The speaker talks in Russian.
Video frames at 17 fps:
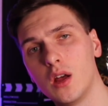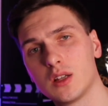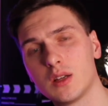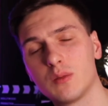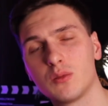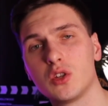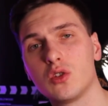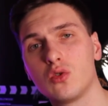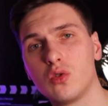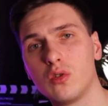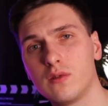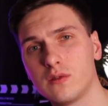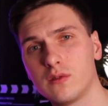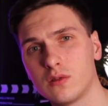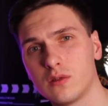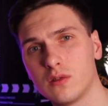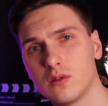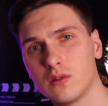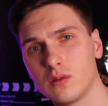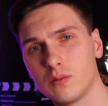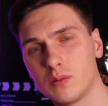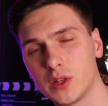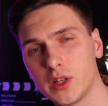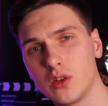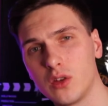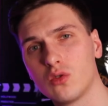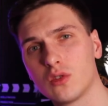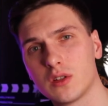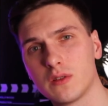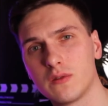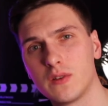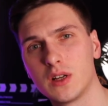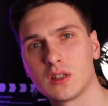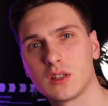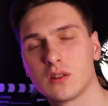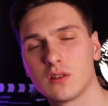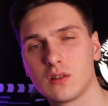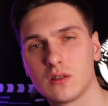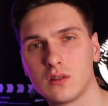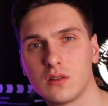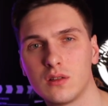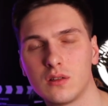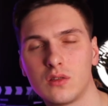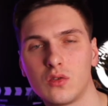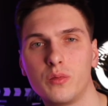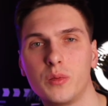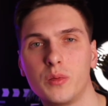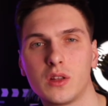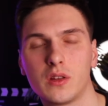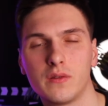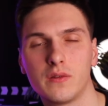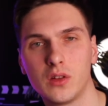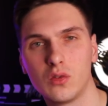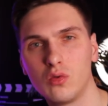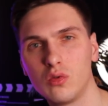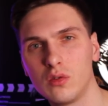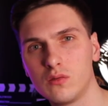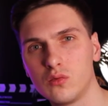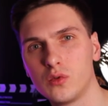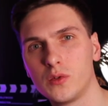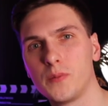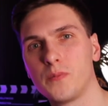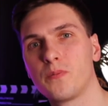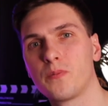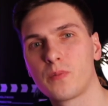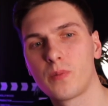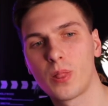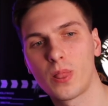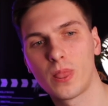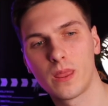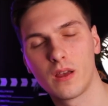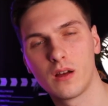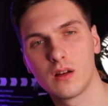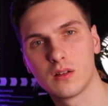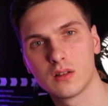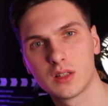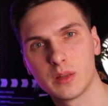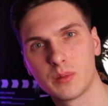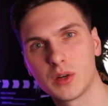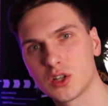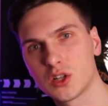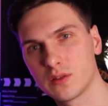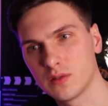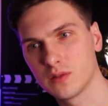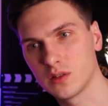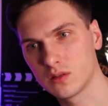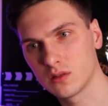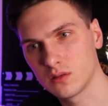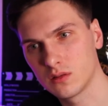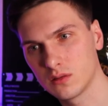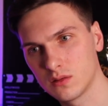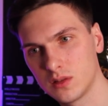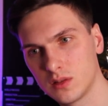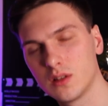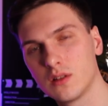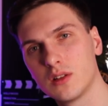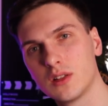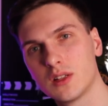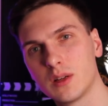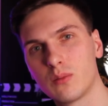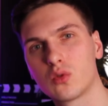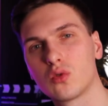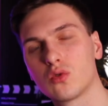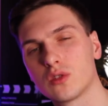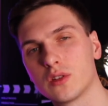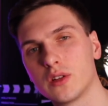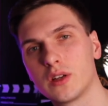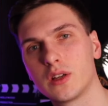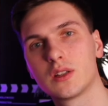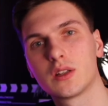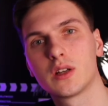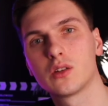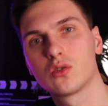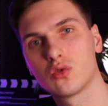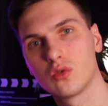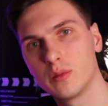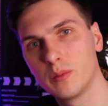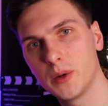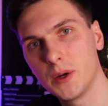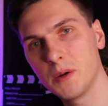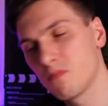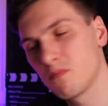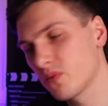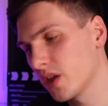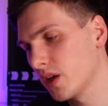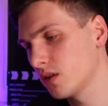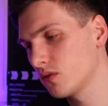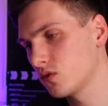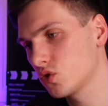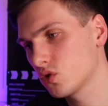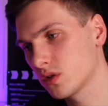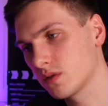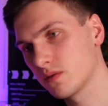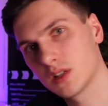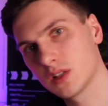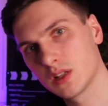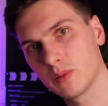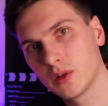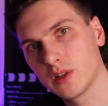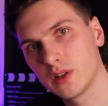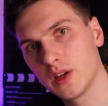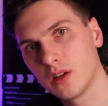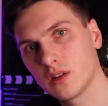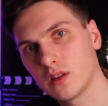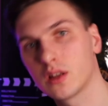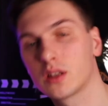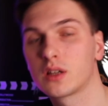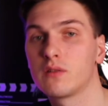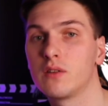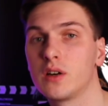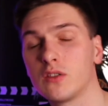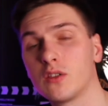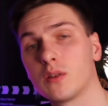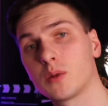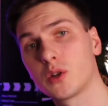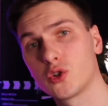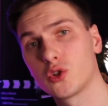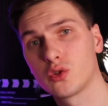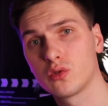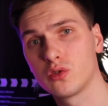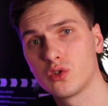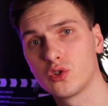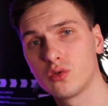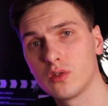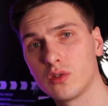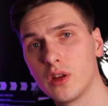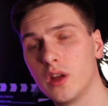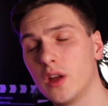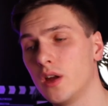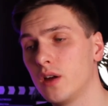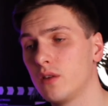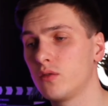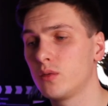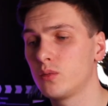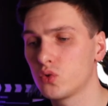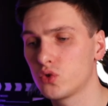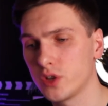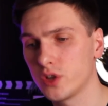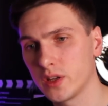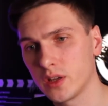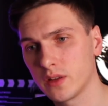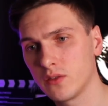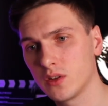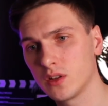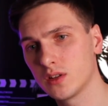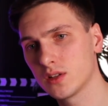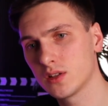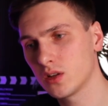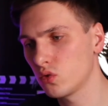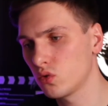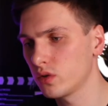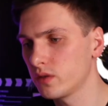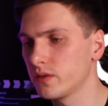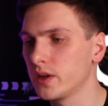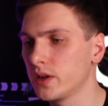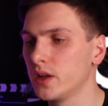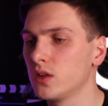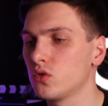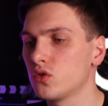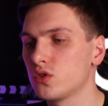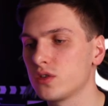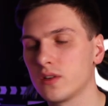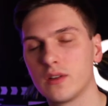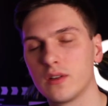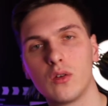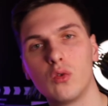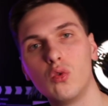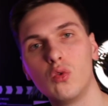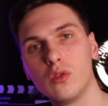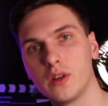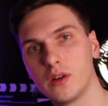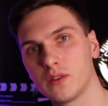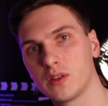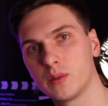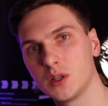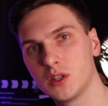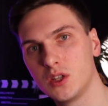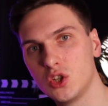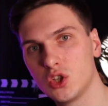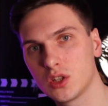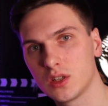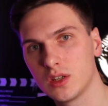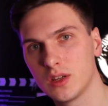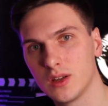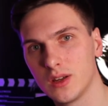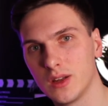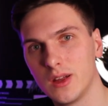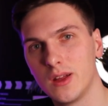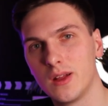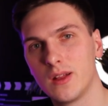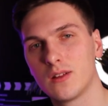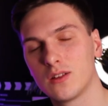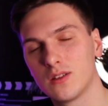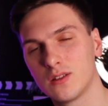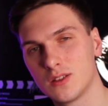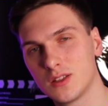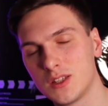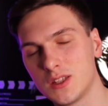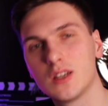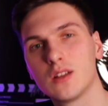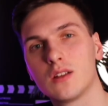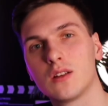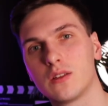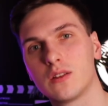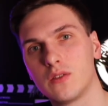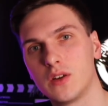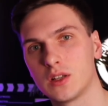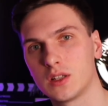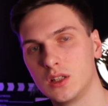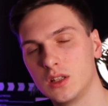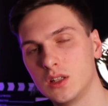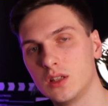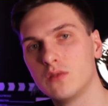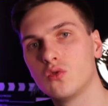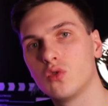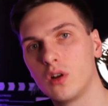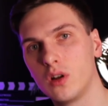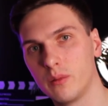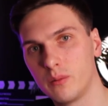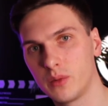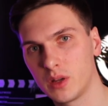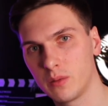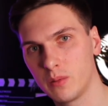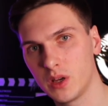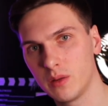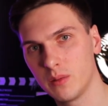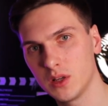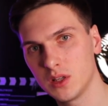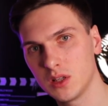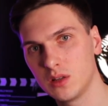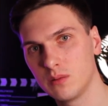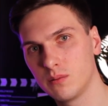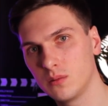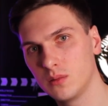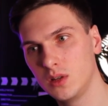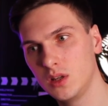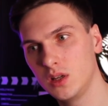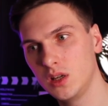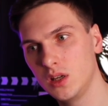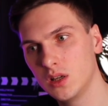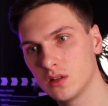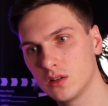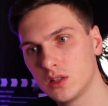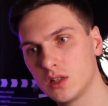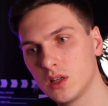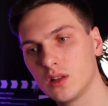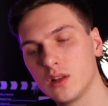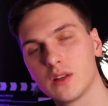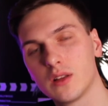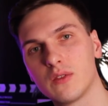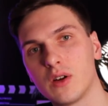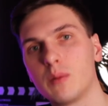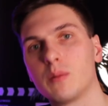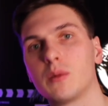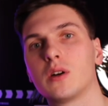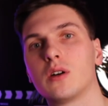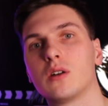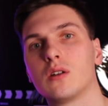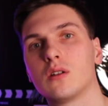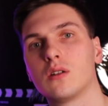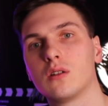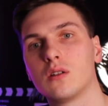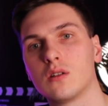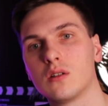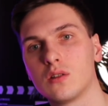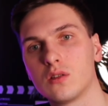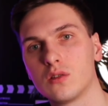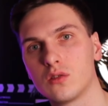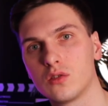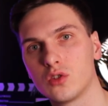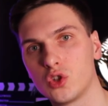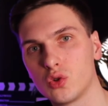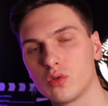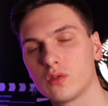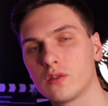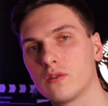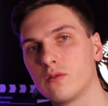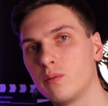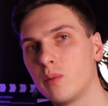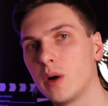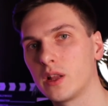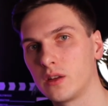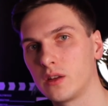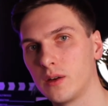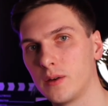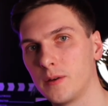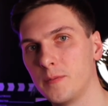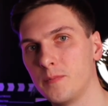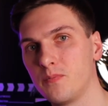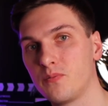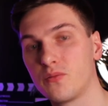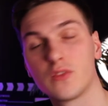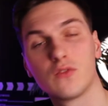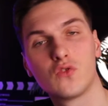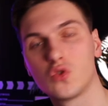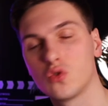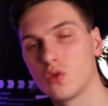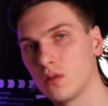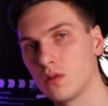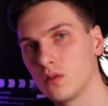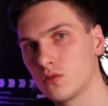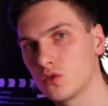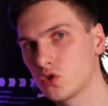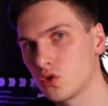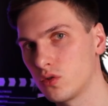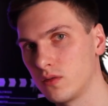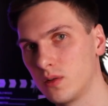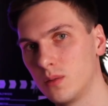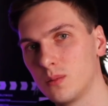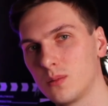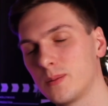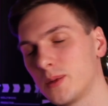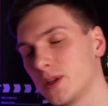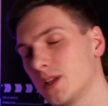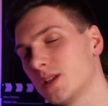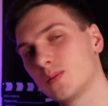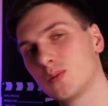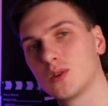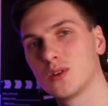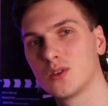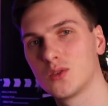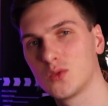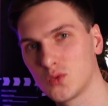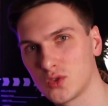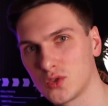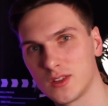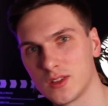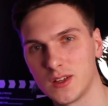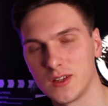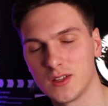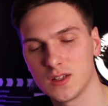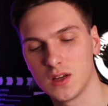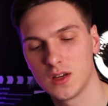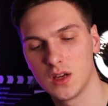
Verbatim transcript: Сам Тиньков подает за вас документы в налоговую, запрашивает, делает запрос на регистрацию ИП, все за вас заполняет, открывает вам расчетный счет, вы получаете ответ из налоговой. То есть он автоматически сделает вас индивидуальным предпринимателем и сделает вам э, счет в банке. Все, что вам, в принципе, нужно знать.